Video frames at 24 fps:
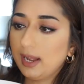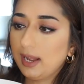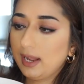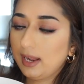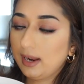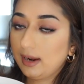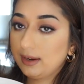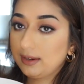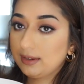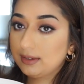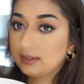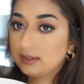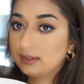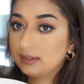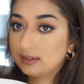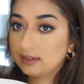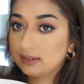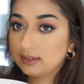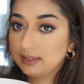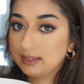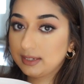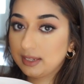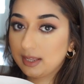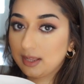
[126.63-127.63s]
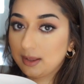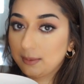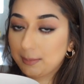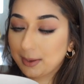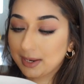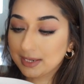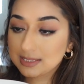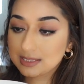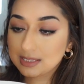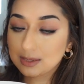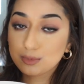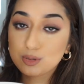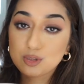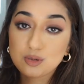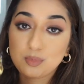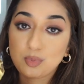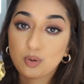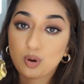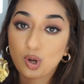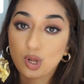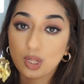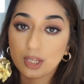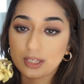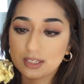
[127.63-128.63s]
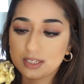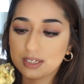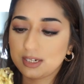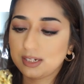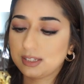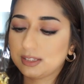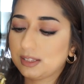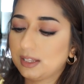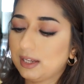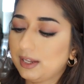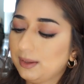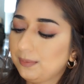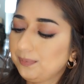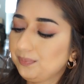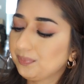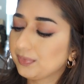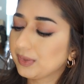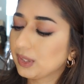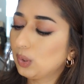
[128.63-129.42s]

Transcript: एंड uh, ये पास्ता मुझे बहुत अच्छा लगता है